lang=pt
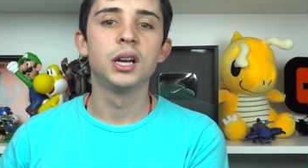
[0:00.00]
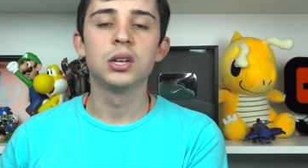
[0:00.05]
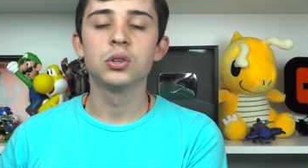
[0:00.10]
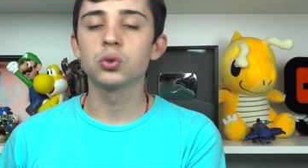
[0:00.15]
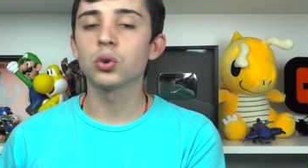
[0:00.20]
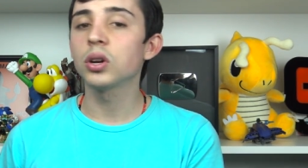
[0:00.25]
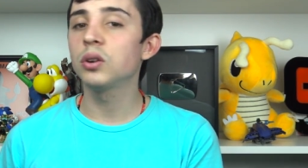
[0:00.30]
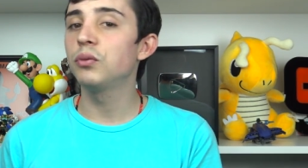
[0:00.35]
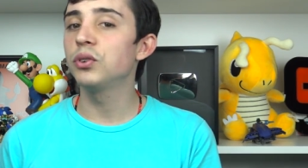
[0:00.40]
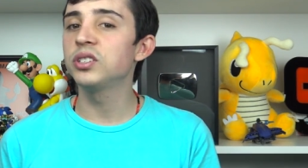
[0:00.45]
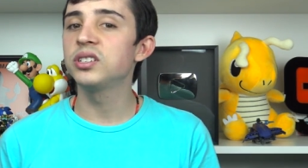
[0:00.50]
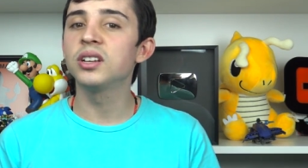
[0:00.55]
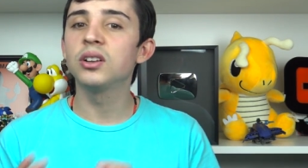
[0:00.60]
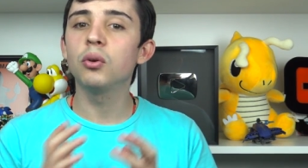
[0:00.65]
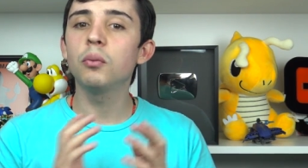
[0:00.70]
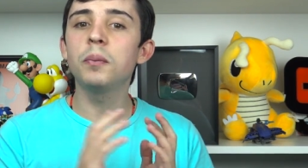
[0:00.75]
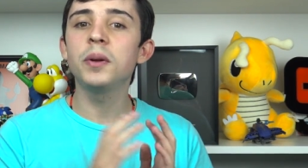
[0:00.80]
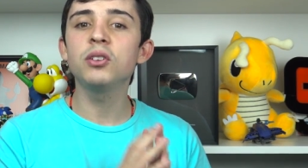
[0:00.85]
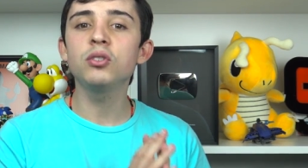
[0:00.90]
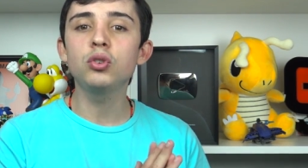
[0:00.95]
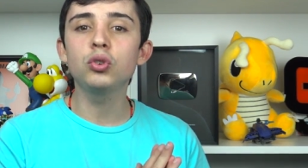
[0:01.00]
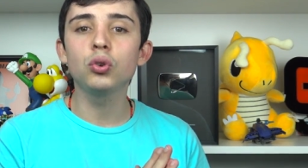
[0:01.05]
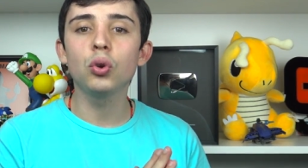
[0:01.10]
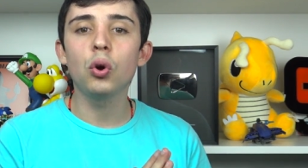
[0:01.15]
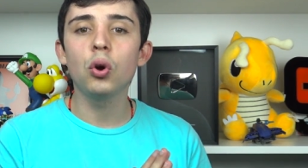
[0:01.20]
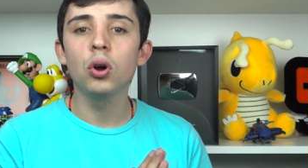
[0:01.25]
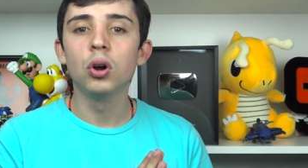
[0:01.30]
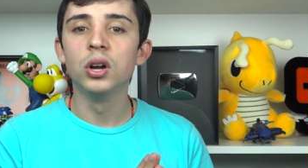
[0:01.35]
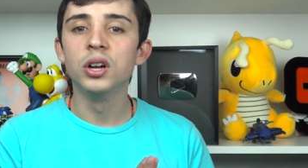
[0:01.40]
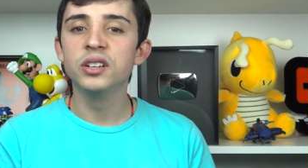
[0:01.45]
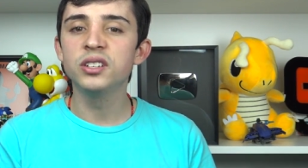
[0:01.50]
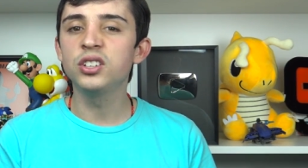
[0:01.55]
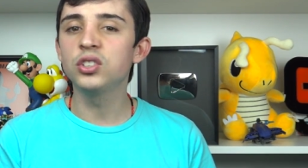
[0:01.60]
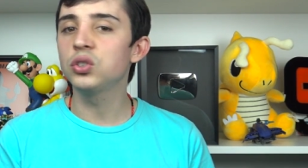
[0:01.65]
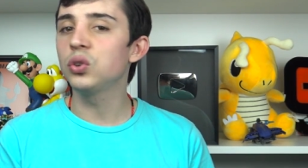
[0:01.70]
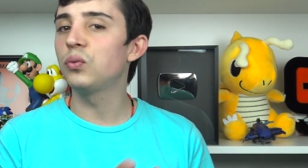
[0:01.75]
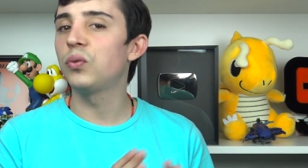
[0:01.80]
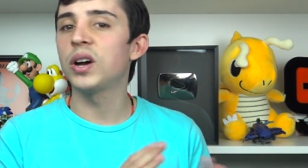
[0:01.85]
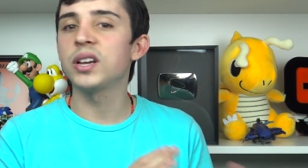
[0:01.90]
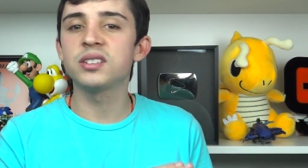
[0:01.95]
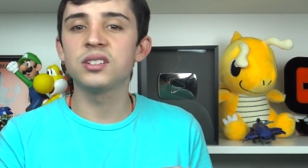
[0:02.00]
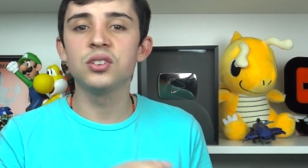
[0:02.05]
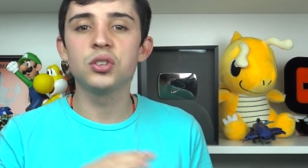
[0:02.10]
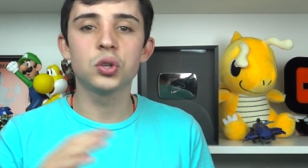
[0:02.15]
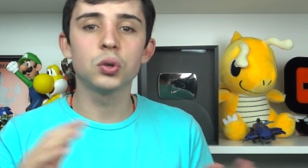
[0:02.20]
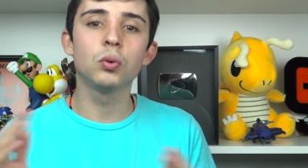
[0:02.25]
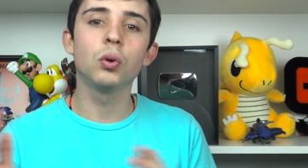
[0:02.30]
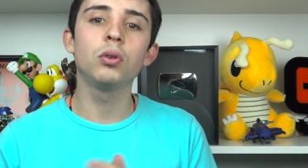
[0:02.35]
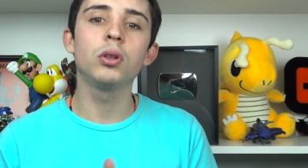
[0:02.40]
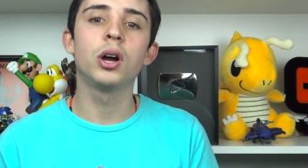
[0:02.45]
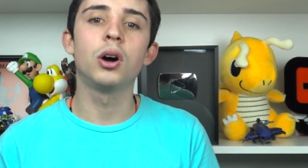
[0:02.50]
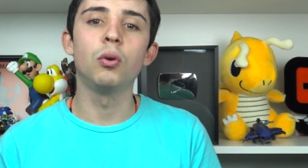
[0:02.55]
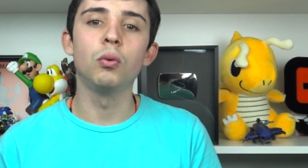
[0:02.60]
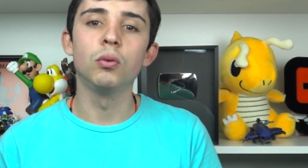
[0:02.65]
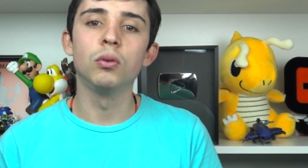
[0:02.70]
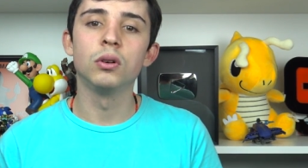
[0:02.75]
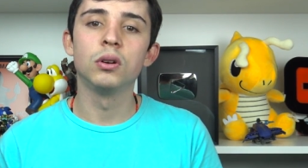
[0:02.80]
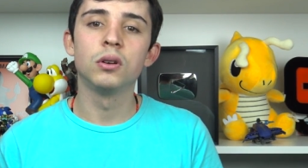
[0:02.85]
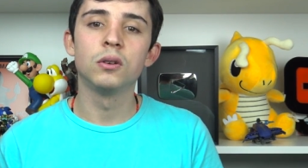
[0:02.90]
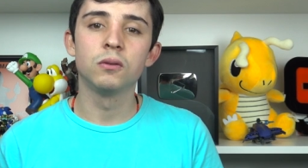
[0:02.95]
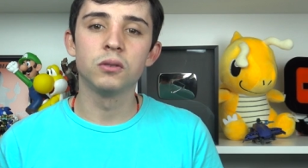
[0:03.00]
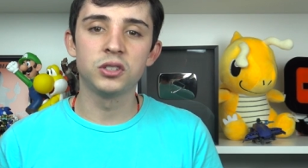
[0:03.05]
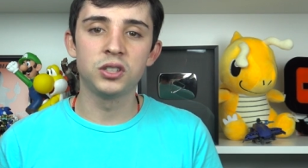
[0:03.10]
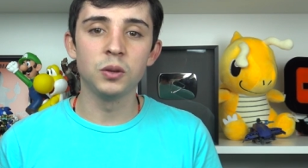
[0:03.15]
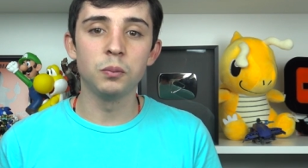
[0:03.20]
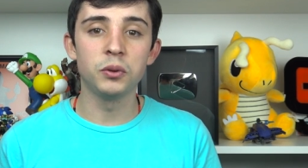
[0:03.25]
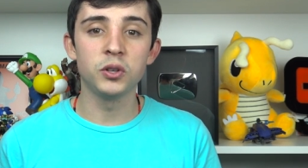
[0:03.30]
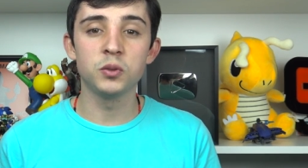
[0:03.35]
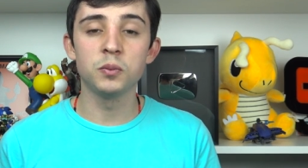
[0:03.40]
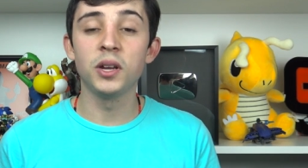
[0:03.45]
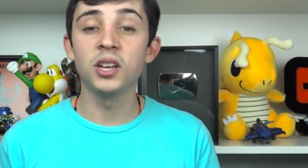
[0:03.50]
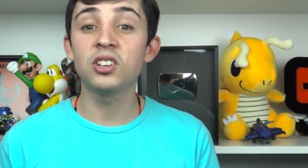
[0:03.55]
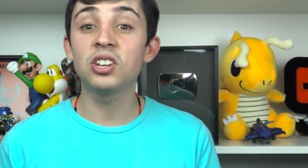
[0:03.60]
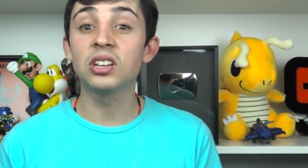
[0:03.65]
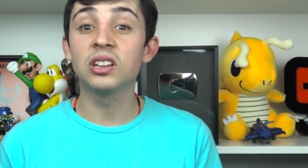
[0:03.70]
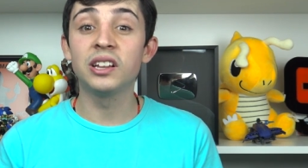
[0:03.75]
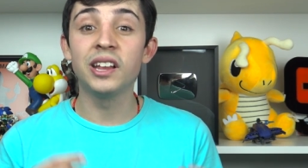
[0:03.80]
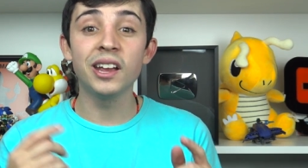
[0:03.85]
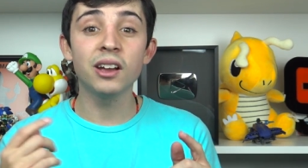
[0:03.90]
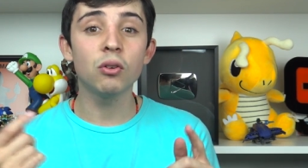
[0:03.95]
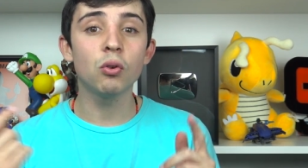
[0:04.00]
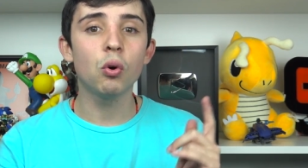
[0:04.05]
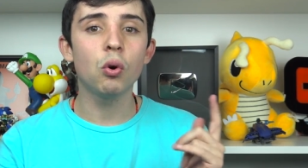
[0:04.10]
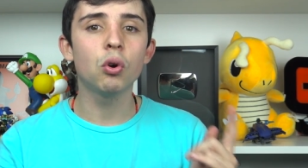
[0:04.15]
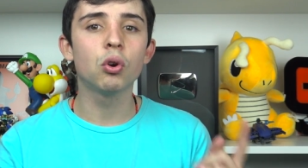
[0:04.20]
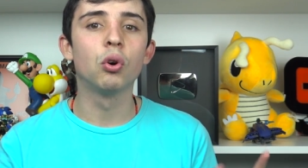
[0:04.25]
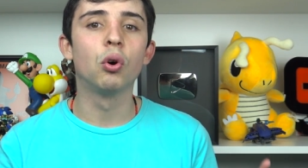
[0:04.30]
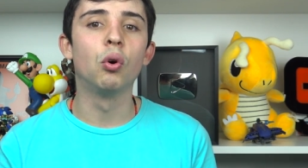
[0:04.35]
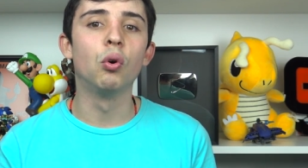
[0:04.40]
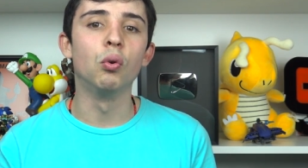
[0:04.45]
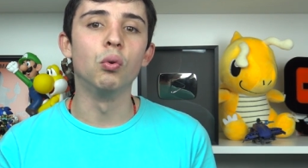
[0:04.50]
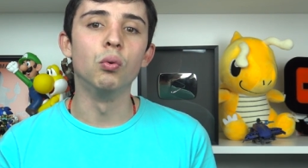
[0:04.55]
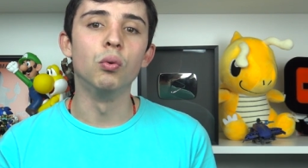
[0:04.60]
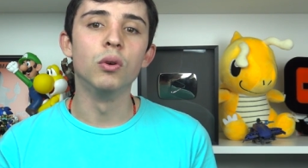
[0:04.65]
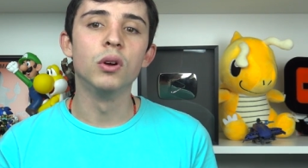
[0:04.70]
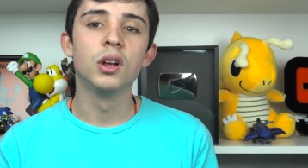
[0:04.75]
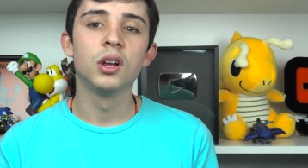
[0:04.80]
Só que você não pensou se isso faz sentido ou não. Você simplesmente decorou.